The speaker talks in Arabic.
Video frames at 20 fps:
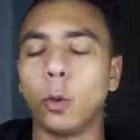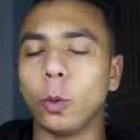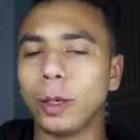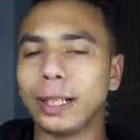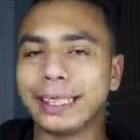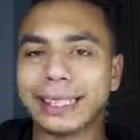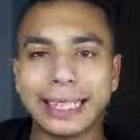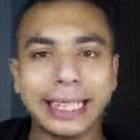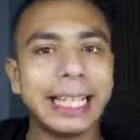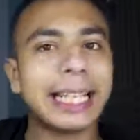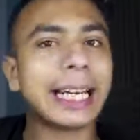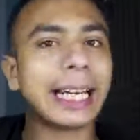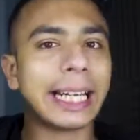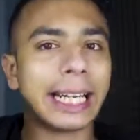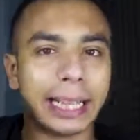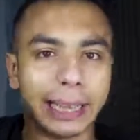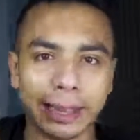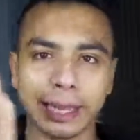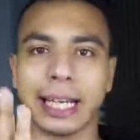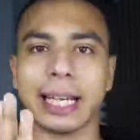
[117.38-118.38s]
وكتير
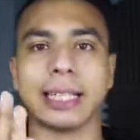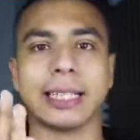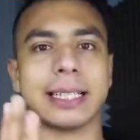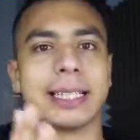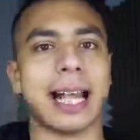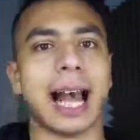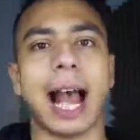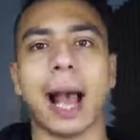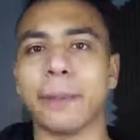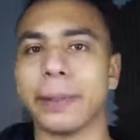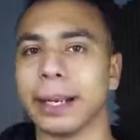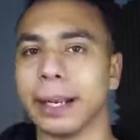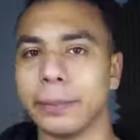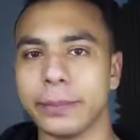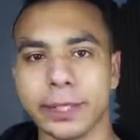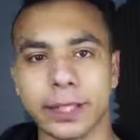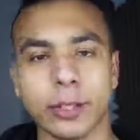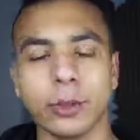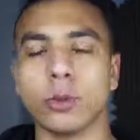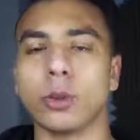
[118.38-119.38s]
جدا سحب
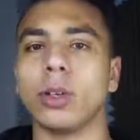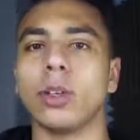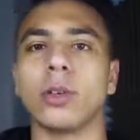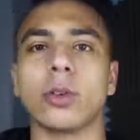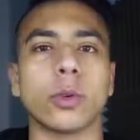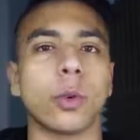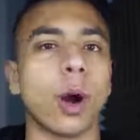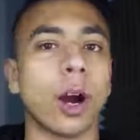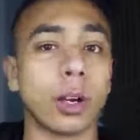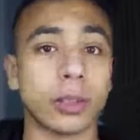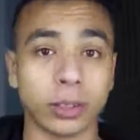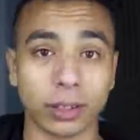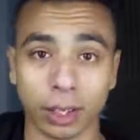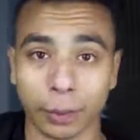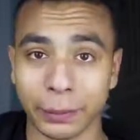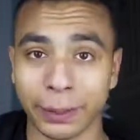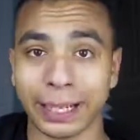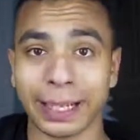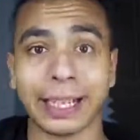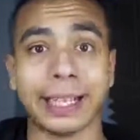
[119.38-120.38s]
50 دولار
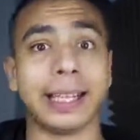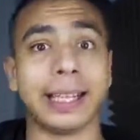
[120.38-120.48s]
واكتر من